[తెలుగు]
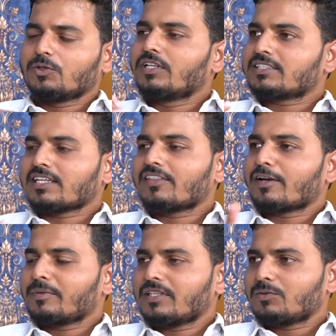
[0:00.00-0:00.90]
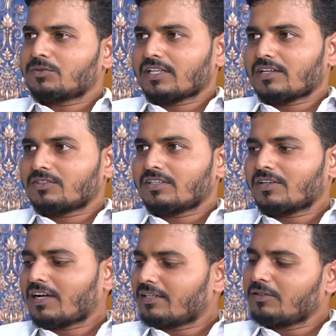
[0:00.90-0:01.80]
ఓన్లీ సాధన మీదే
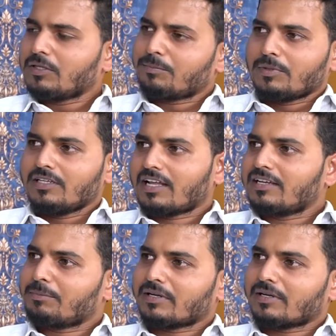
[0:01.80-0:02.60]
ఉంటానంటున్నారు కానీ ఈ అన్ని